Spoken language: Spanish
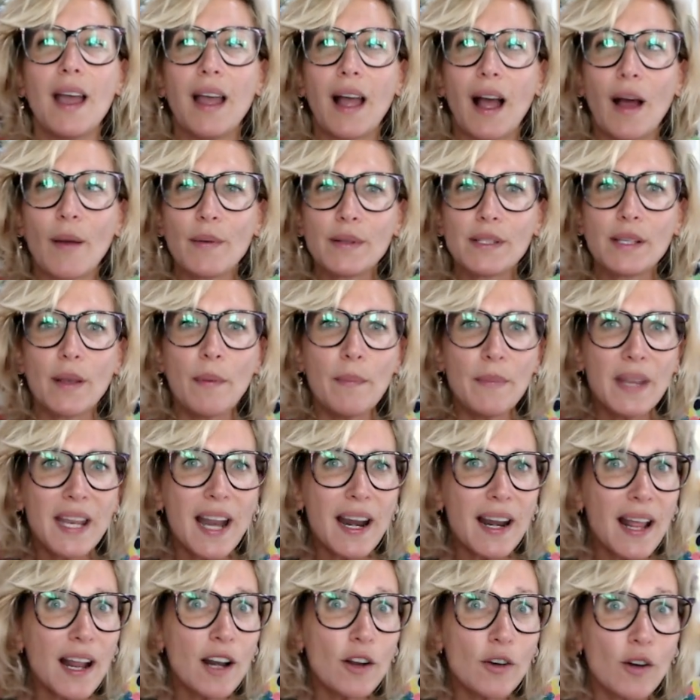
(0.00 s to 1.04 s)
a veces
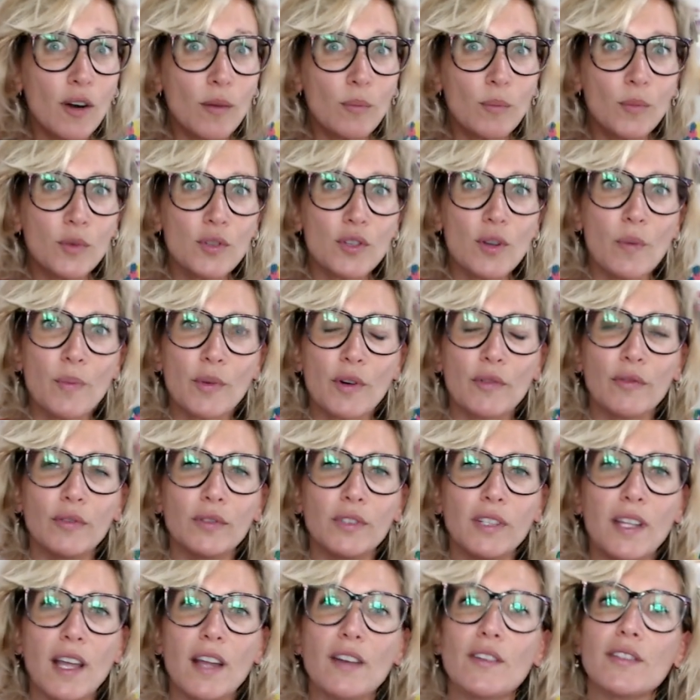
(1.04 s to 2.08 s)
mirar algo mucho en
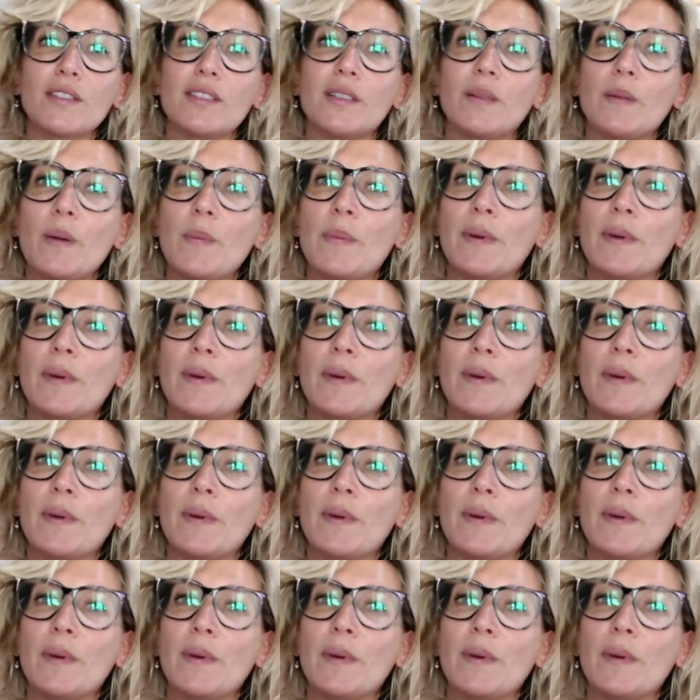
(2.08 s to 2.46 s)
profundidad nos sirve